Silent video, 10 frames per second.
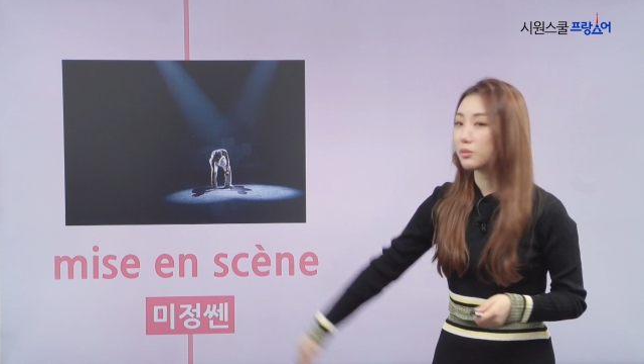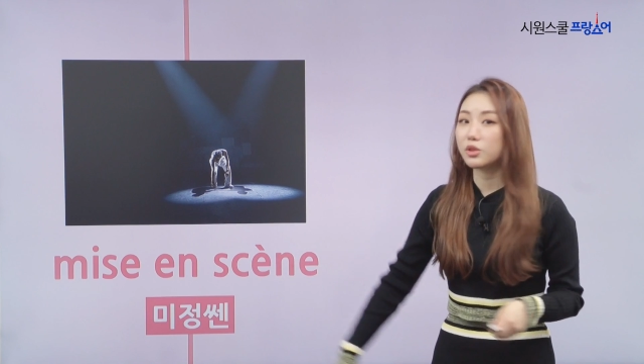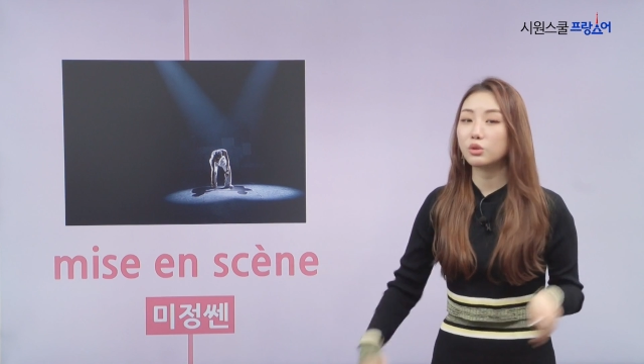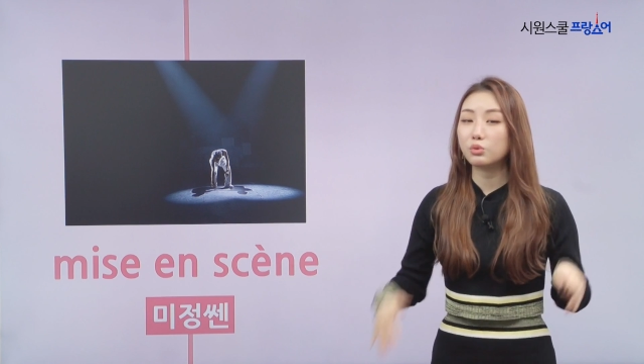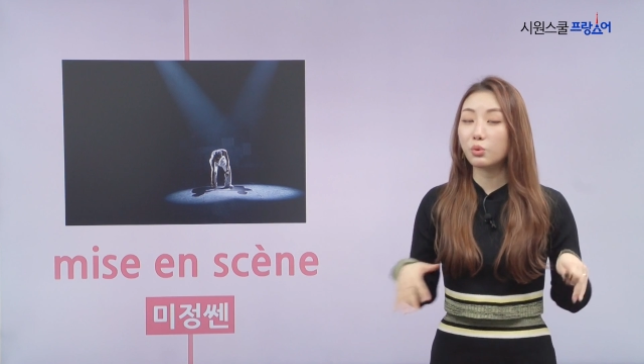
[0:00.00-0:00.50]

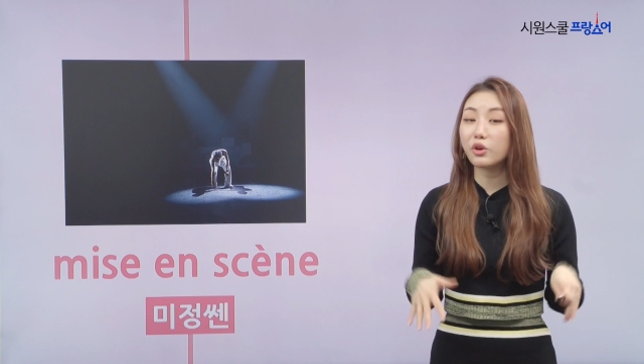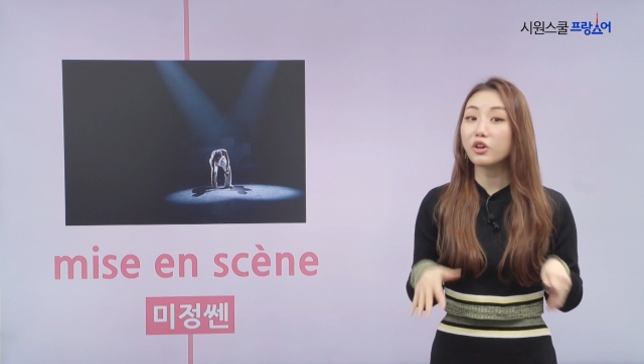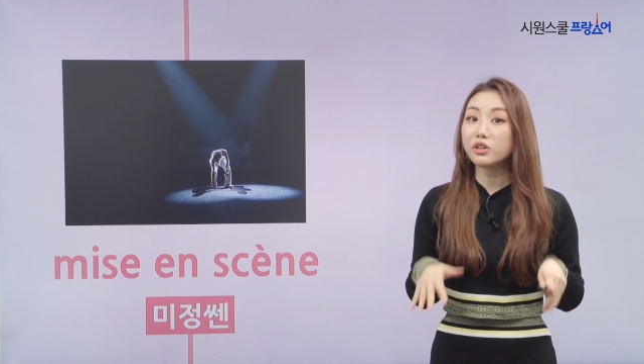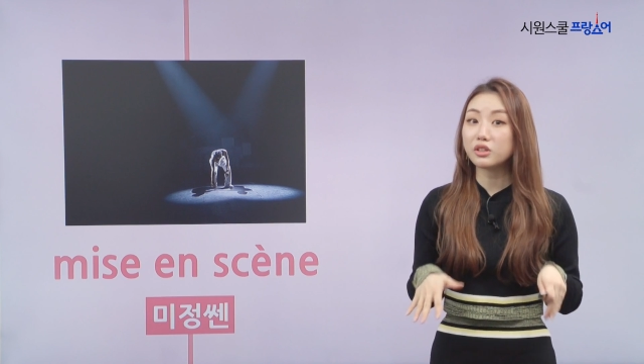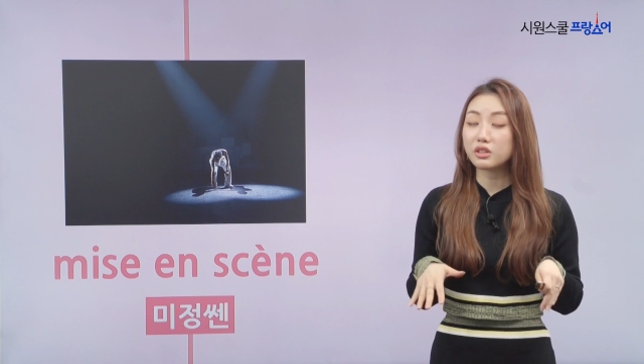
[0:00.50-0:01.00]
하면은
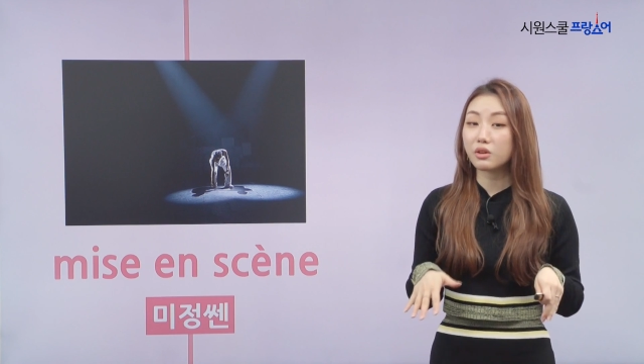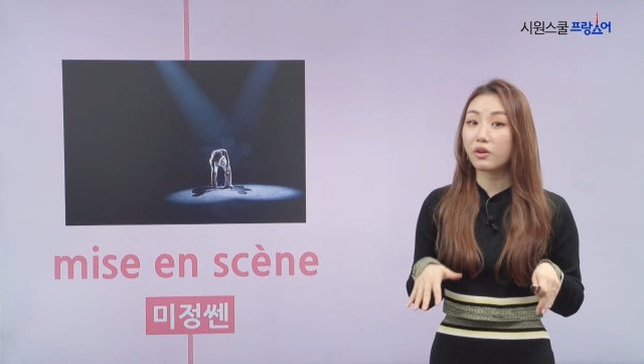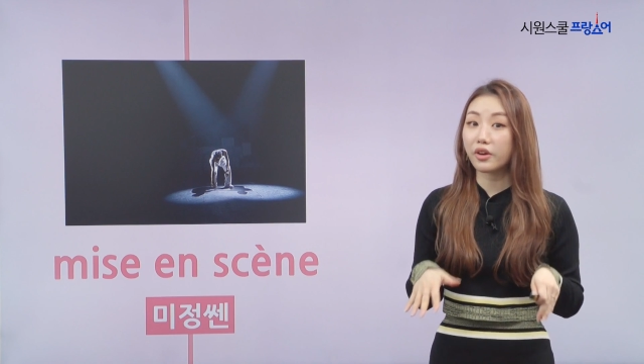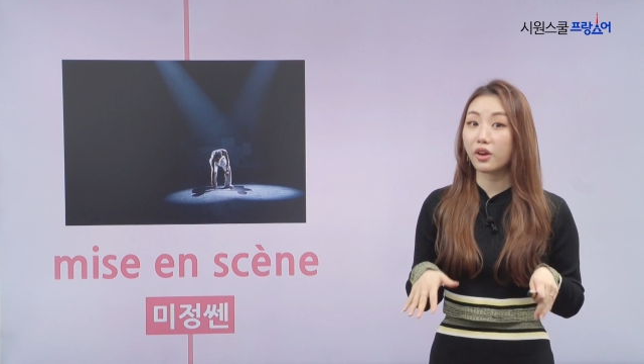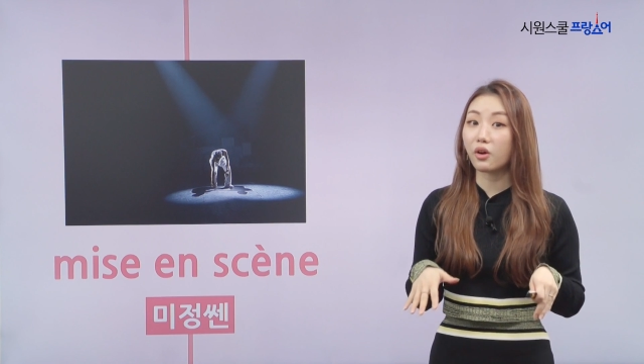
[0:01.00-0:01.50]
놓여있는
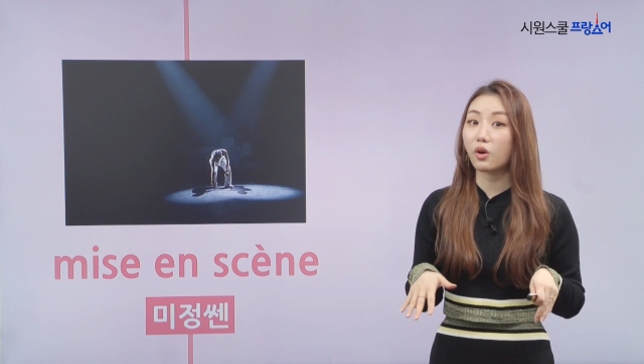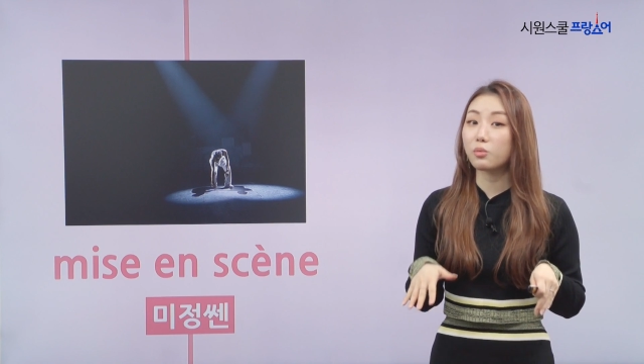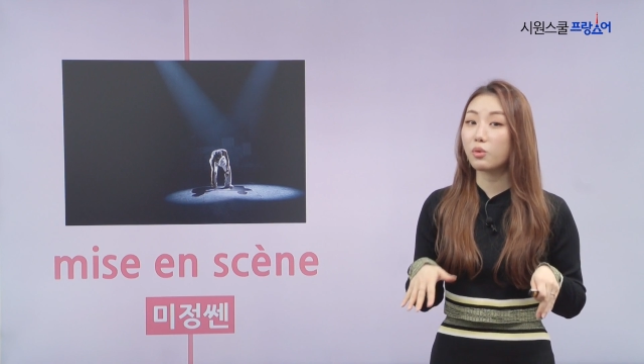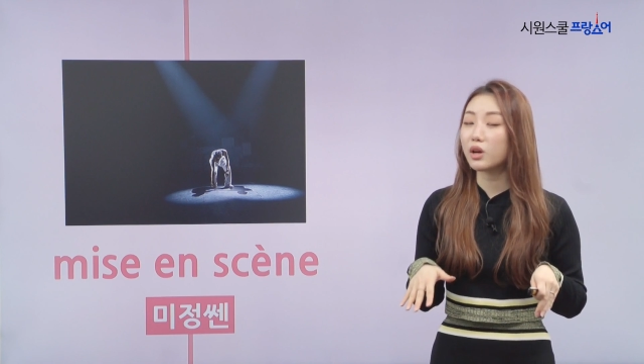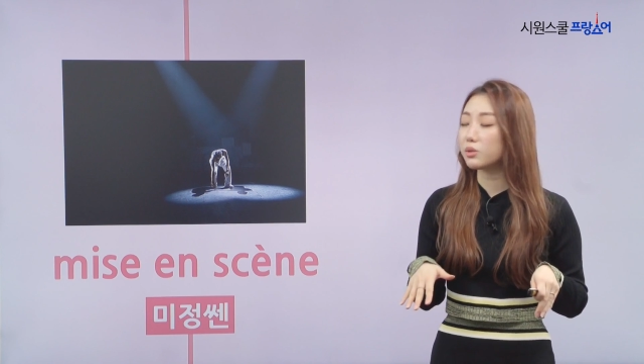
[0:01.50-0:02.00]
거예요.
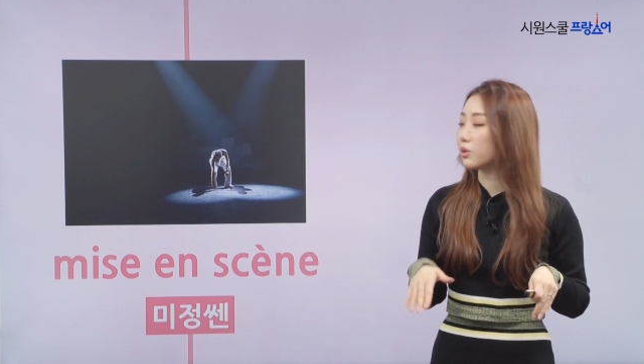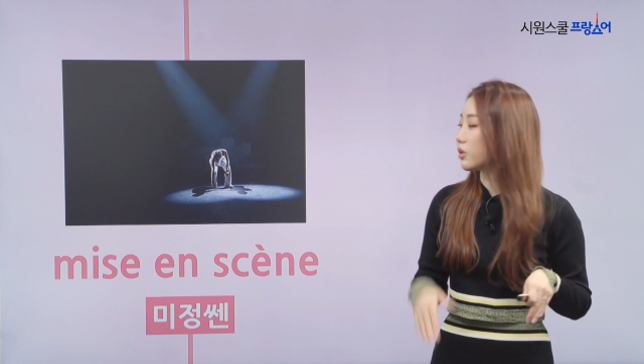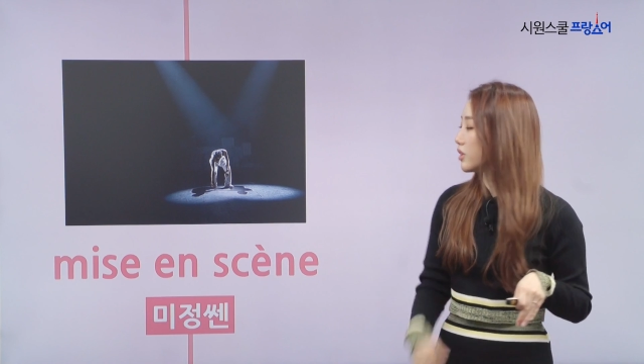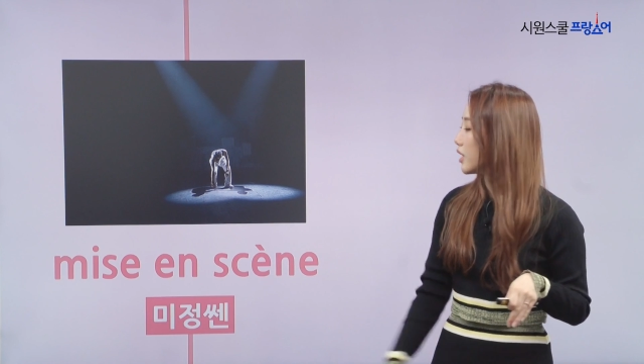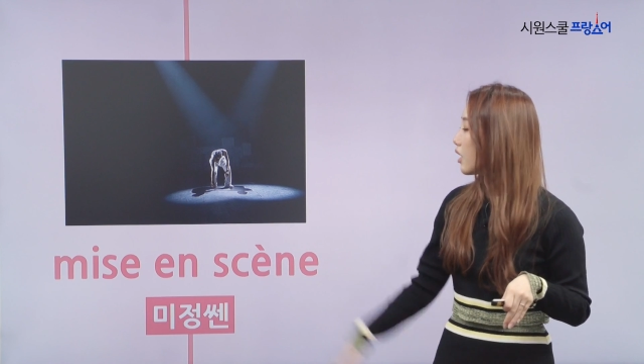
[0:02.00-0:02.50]
뭐가
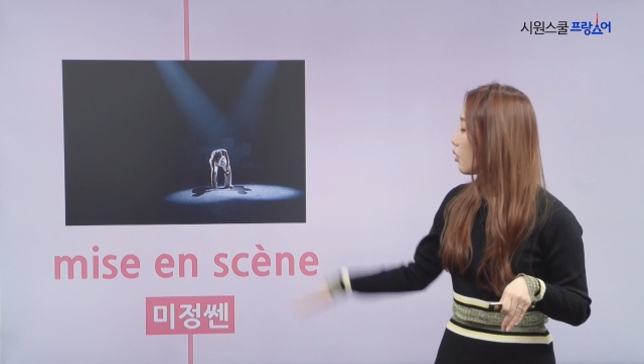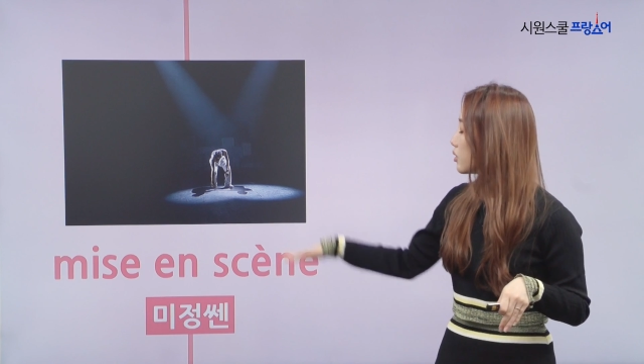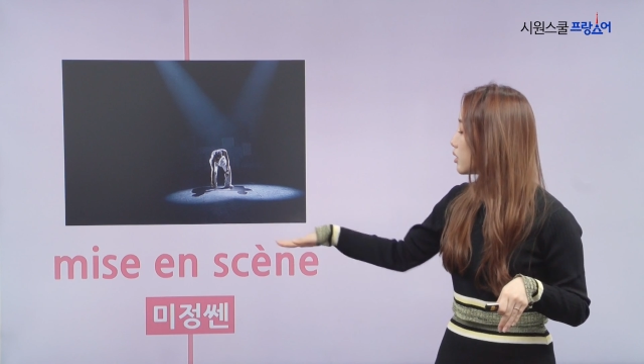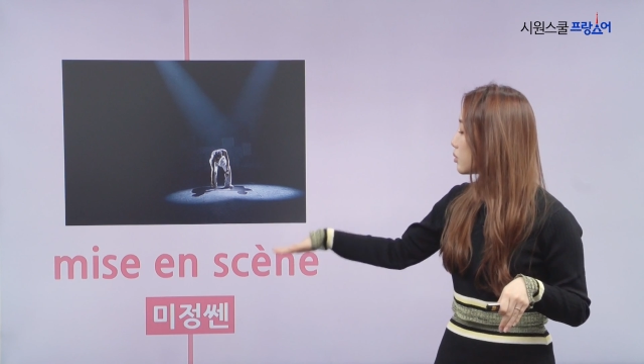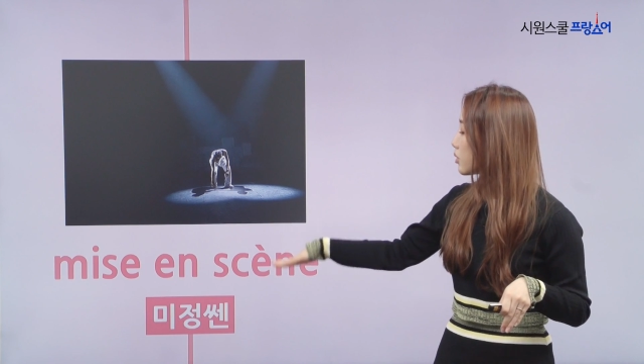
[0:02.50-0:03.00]
놓여있냐? 어디에